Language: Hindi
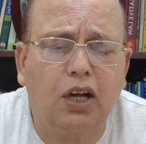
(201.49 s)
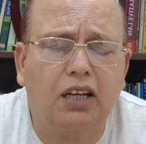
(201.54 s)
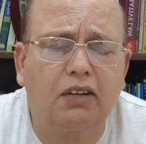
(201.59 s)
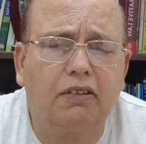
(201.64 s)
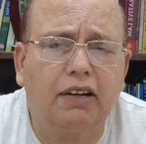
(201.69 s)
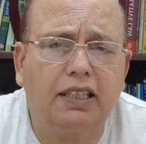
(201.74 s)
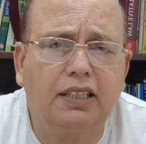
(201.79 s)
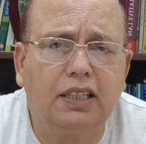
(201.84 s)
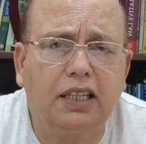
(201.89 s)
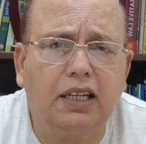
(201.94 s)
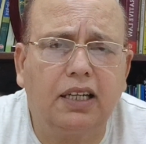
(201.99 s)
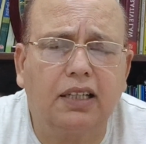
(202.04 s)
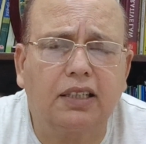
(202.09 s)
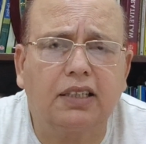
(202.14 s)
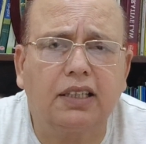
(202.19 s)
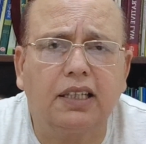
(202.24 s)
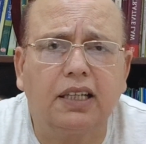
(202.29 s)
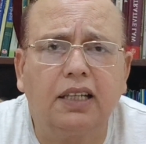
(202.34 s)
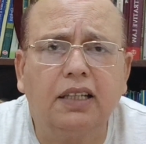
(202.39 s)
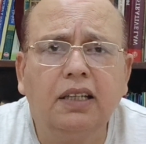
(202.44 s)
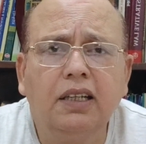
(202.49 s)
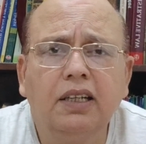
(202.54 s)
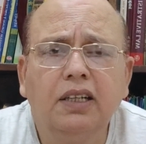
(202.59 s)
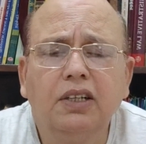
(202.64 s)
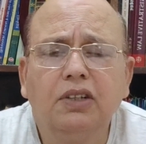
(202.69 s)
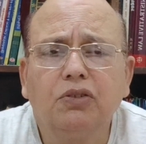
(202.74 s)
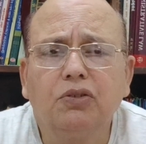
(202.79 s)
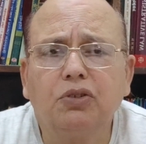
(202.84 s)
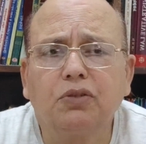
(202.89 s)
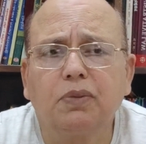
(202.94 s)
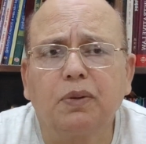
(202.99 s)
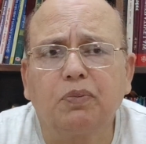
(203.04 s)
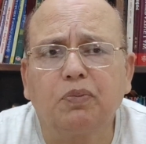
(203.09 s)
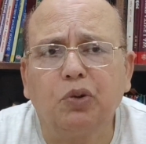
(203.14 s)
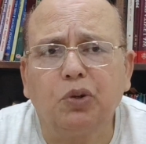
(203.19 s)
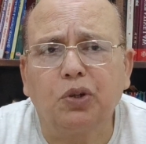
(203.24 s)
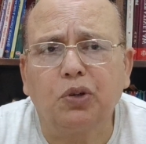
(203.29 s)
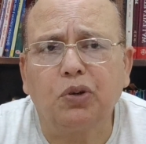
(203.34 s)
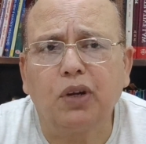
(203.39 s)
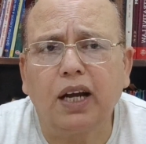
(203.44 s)
कार्रवाई नहीं करते हैं उसमें
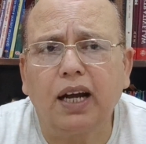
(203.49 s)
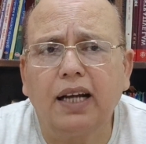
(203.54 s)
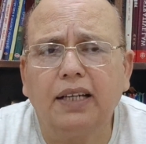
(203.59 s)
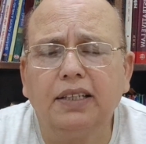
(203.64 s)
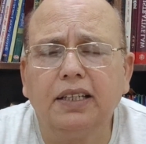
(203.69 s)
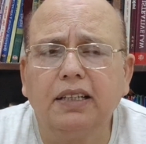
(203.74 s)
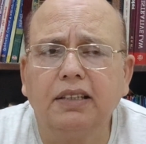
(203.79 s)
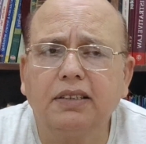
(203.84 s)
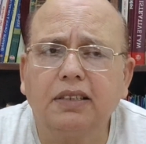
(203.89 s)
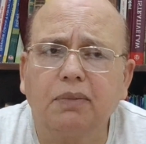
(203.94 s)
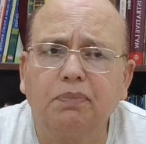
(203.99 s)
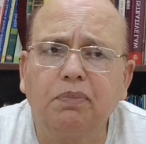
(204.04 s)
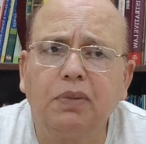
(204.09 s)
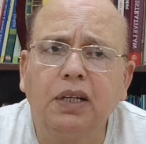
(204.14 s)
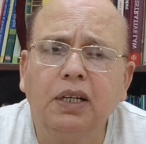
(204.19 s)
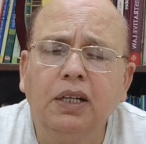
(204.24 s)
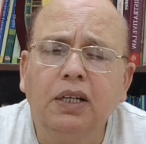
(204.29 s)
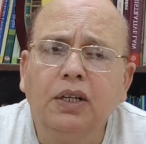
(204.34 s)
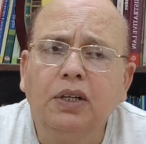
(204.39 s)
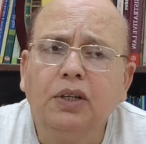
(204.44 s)
फ़ोटो लगाइए सब